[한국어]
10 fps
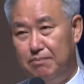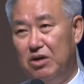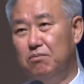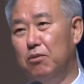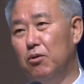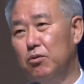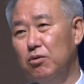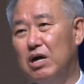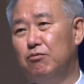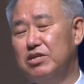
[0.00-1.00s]
바로
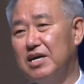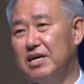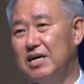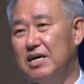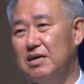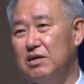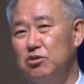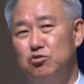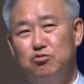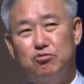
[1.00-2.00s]
몽골과 우리나라가
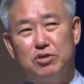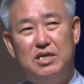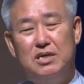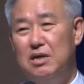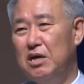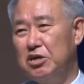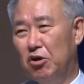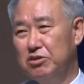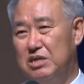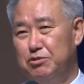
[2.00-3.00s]
중국이
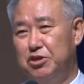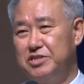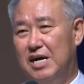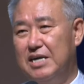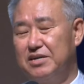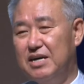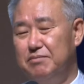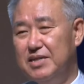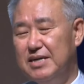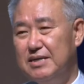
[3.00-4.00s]
경제부터 정확히
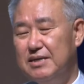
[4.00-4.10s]
들어갑니다.